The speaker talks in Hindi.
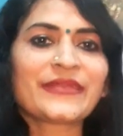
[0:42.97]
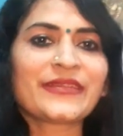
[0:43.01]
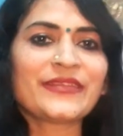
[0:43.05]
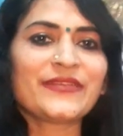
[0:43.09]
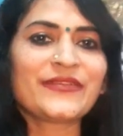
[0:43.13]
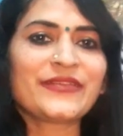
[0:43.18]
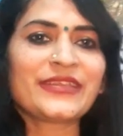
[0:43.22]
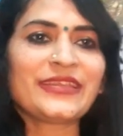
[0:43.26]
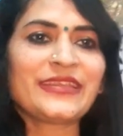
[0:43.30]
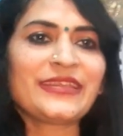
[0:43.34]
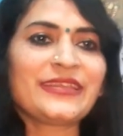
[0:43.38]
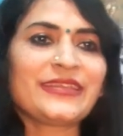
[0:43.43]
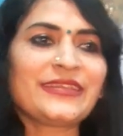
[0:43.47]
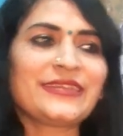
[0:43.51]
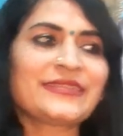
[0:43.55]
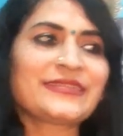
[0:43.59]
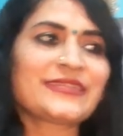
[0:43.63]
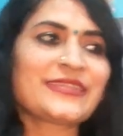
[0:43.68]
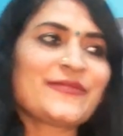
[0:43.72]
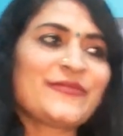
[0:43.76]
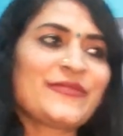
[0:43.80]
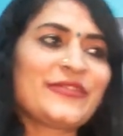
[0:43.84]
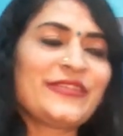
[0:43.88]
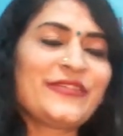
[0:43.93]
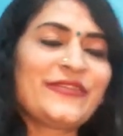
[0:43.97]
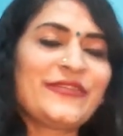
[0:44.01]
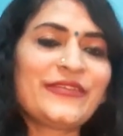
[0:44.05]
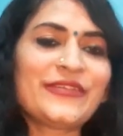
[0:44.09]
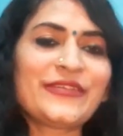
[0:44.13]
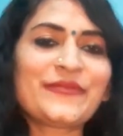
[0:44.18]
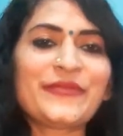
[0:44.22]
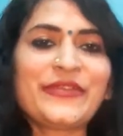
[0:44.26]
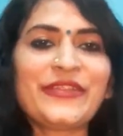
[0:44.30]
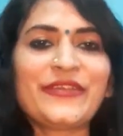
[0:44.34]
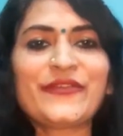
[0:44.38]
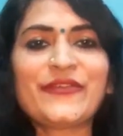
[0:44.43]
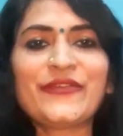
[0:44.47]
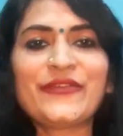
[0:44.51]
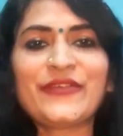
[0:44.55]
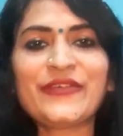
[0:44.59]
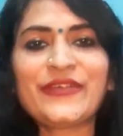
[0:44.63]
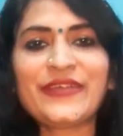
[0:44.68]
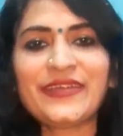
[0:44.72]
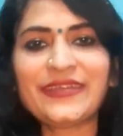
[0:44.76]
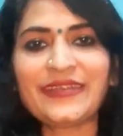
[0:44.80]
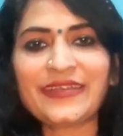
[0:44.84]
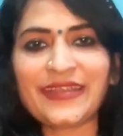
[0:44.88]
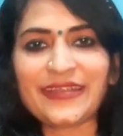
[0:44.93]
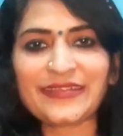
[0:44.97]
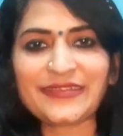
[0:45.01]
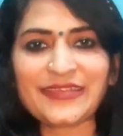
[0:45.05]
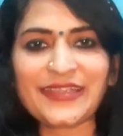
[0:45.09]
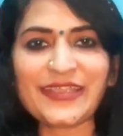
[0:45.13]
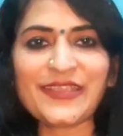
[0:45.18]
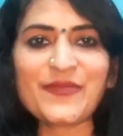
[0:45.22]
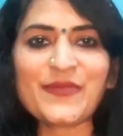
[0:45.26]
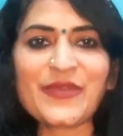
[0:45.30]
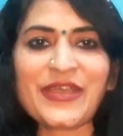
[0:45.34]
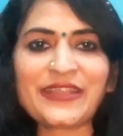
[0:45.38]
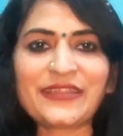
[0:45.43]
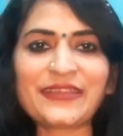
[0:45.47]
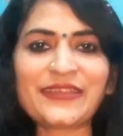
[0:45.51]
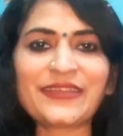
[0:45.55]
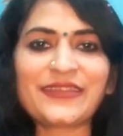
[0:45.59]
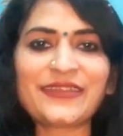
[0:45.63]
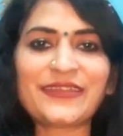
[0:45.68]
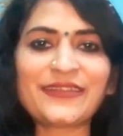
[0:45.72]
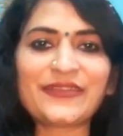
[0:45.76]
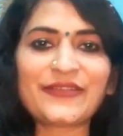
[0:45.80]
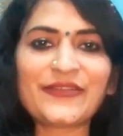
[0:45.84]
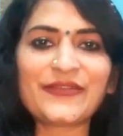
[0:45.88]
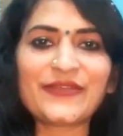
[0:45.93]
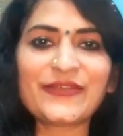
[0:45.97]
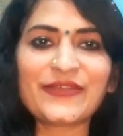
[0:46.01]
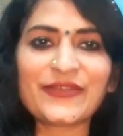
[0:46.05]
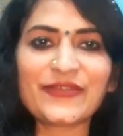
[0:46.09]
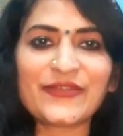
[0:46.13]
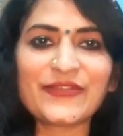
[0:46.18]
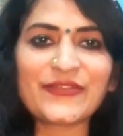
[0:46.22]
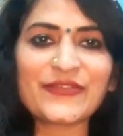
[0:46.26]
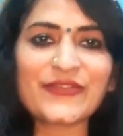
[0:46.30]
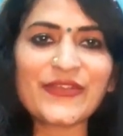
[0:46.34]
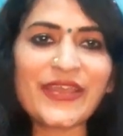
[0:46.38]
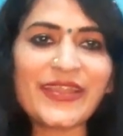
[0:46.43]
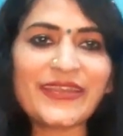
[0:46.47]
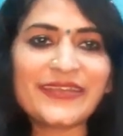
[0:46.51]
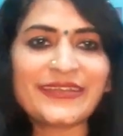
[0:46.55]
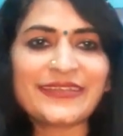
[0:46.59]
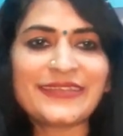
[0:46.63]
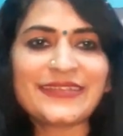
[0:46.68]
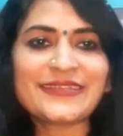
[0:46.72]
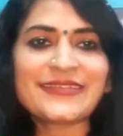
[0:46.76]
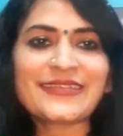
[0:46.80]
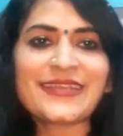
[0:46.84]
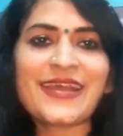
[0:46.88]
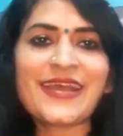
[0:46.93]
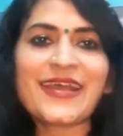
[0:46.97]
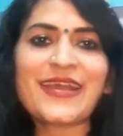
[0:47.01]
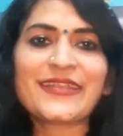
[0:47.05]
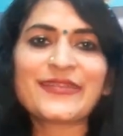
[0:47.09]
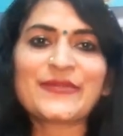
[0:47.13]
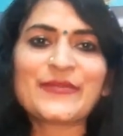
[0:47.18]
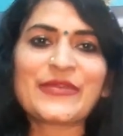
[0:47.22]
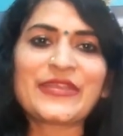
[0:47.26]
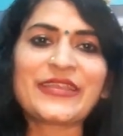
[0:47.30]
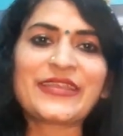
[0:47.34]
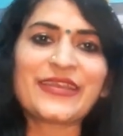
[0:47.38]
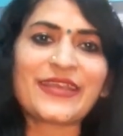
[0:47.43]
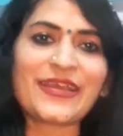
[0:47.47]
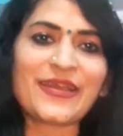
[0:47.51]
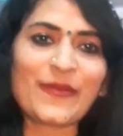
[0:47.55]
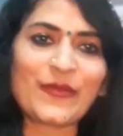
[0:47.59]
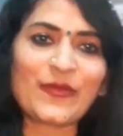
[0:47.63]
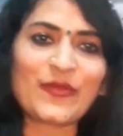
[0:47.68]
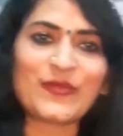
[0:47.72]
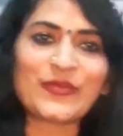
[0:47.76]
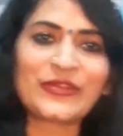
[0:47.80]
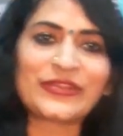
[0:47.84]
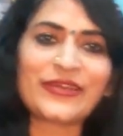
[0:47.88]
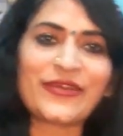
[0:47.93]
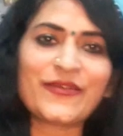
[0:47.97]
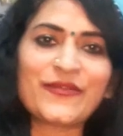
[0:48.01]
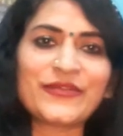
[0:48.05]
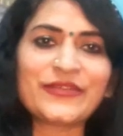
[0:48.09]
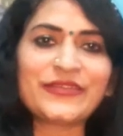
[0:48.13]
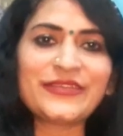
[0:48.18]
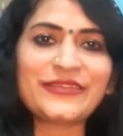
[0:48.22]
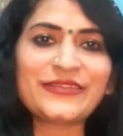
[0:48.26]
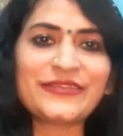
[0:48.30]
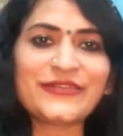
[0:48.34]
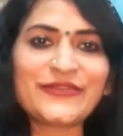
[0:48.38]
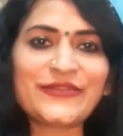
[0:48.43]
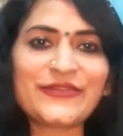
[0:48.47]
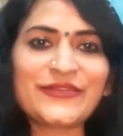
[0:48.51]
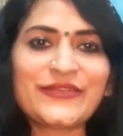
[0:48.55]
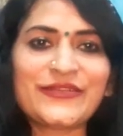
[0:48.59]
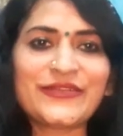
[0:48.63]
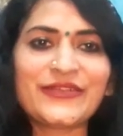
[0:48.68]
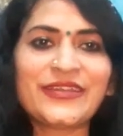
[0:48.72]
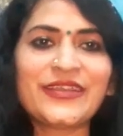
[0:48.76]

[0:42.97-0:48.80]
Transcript: क्योंकि सभी लोग अपने को अच्छा ही मानते हैं तो कुछ क्वालिटीज़ आज मैं आपको बताऊंगी जो